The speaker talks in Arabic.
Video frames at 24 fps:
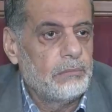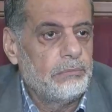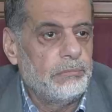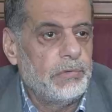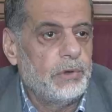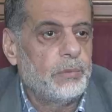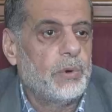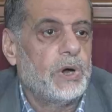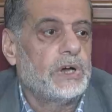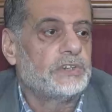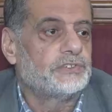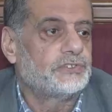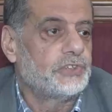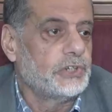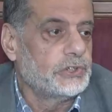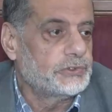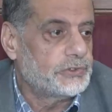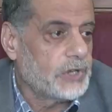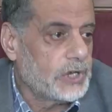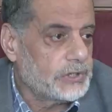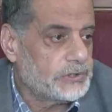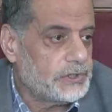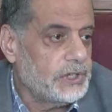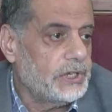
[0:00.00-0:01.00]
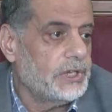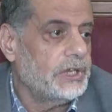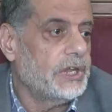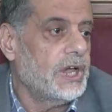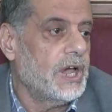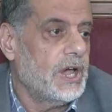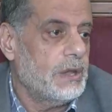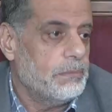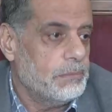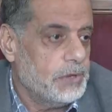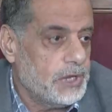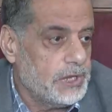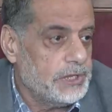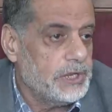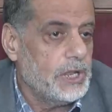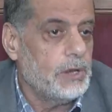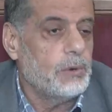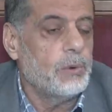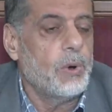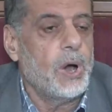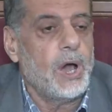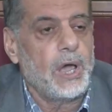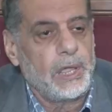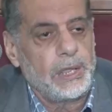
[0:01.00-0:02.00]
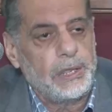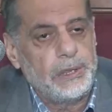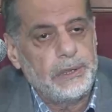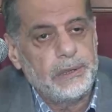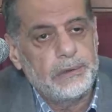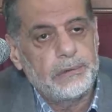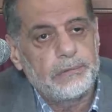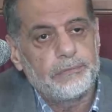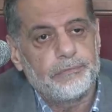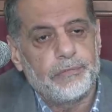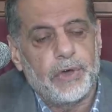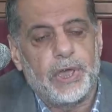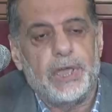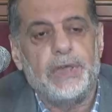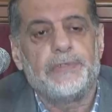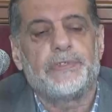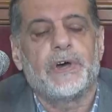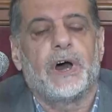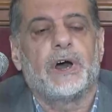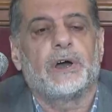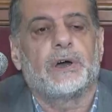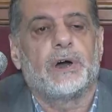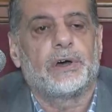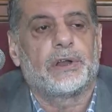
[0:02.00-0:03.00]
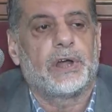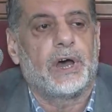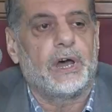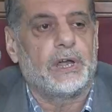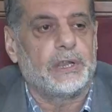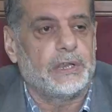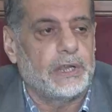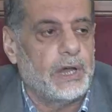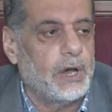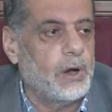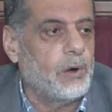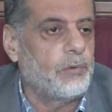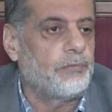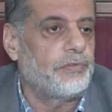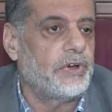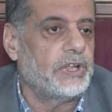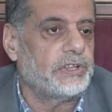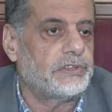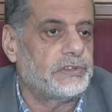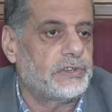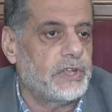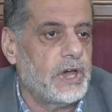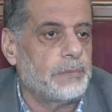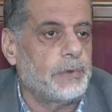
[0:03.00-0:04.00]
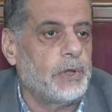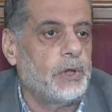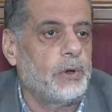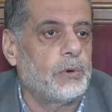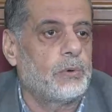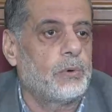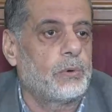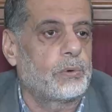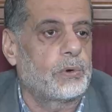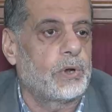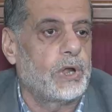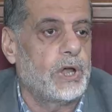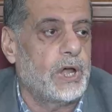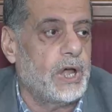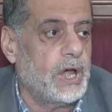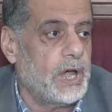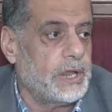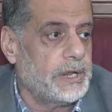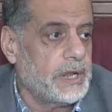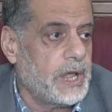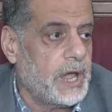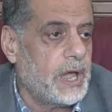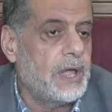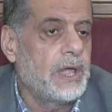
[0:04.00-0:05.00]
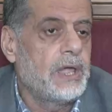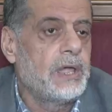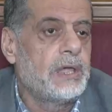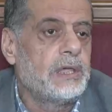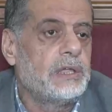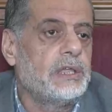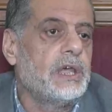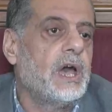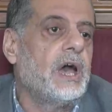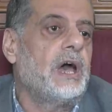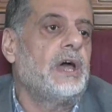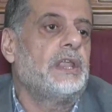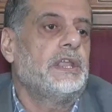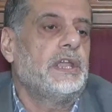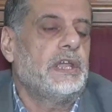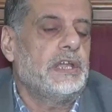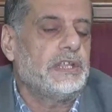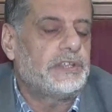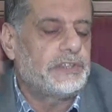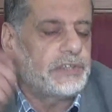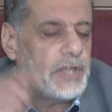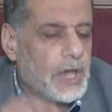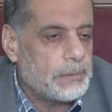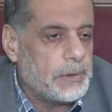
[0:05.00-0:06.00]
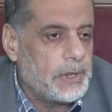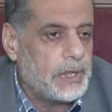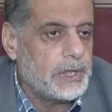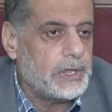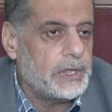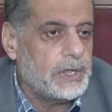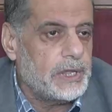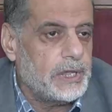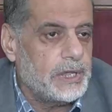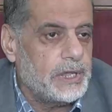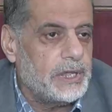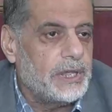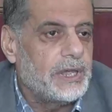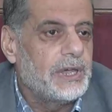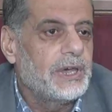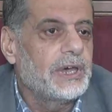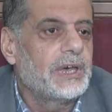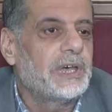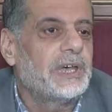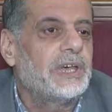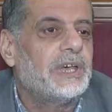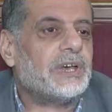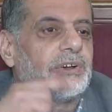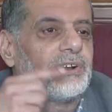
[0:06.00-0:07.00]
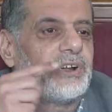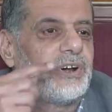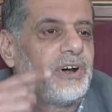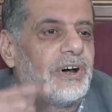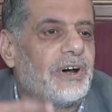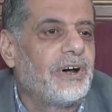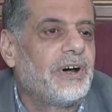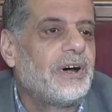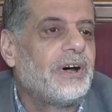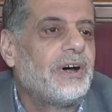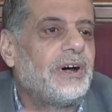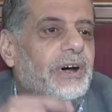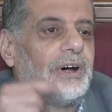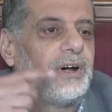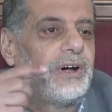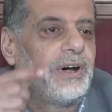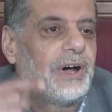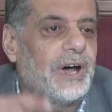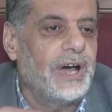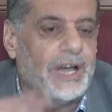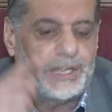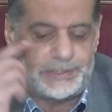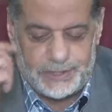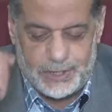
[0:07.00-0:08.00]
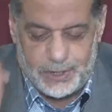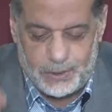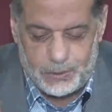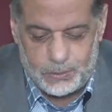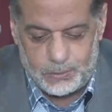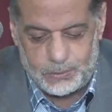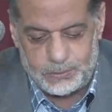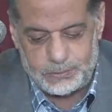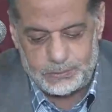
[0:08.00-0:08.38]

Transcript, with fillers: بواسطة أمين الوحي فإذا قرأناه فاتبع قرآنه يعني اتبع إيه قراءته